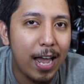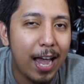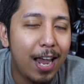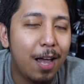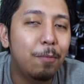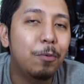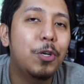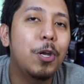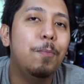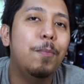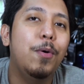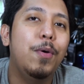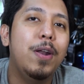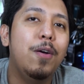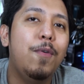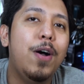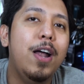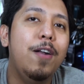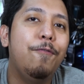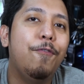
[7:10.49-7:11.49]
I am Shibu with
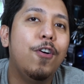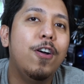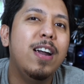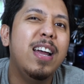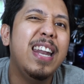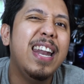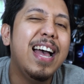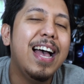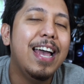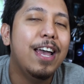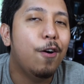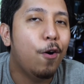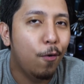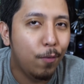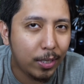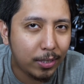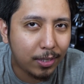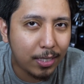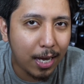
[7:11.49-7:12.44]
the one for and I, always